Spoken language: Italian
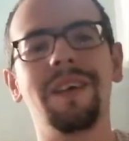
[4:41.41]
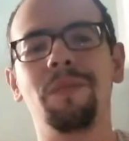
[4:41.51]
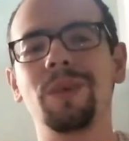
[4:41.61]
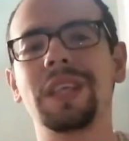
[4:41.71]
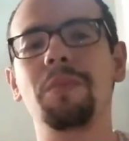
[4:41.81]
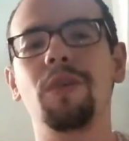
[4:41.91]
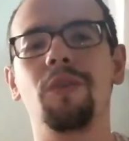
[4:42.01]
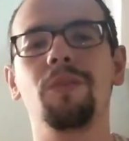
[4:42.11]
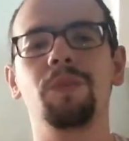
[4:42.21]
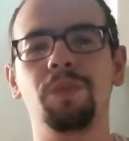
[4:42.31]
potrebbero
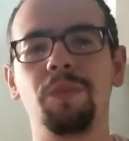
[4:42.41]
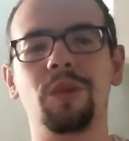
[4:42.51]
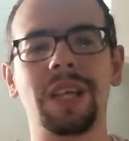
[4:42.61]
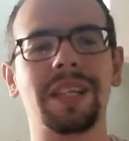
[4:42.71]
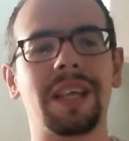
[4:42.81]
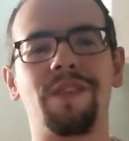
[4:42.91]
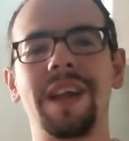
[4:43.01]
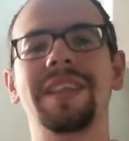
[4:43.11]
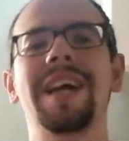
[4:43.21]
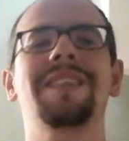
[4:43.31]
comportarti a
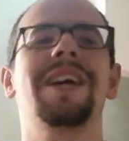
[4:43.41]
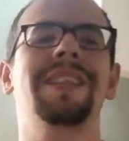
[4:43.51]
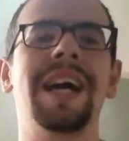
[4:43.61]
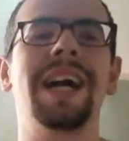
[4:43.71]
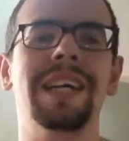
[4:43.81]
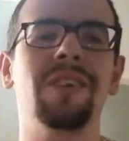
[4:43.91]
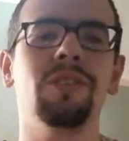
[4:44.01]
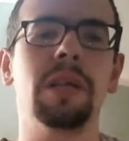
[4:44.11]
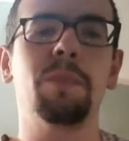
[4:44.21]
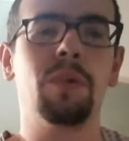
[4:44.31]
fare tanti attacchi
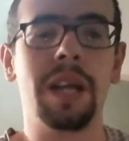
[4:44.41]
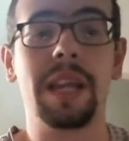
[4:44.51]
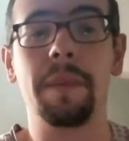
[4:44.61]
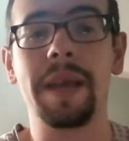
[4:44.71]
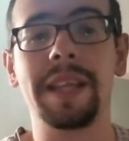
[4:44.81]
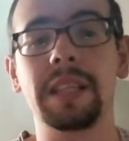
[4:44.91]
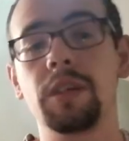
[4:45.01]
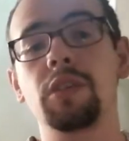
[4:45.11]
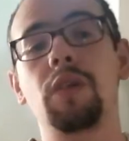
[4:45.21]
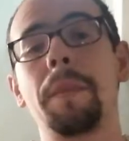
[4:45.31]
contemporaneamente
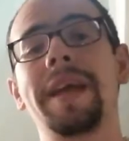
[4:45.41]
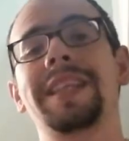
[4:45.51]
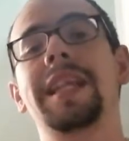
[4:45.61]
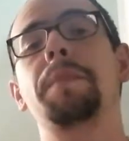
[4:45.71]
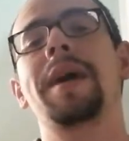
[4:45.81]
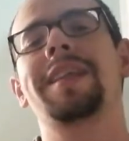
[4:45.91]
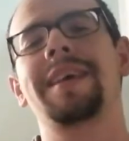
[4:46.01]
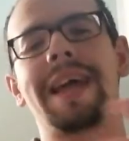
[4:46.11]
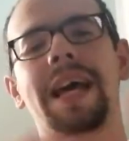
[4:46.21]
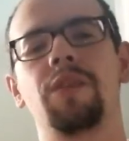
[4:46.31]
sicuramente li
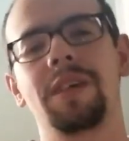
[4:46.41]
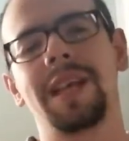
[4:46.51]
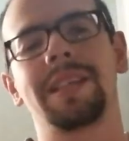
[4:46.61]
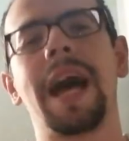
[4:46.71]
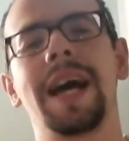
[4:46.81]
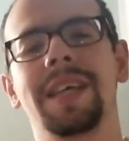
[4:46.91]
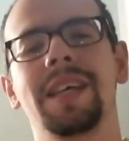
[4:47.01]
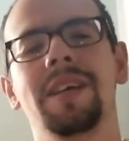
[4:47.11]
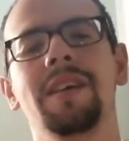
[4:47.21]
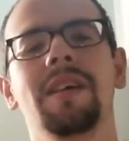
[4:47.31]
perderai con gli
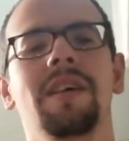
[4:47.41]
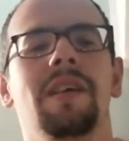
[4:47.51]
attacchi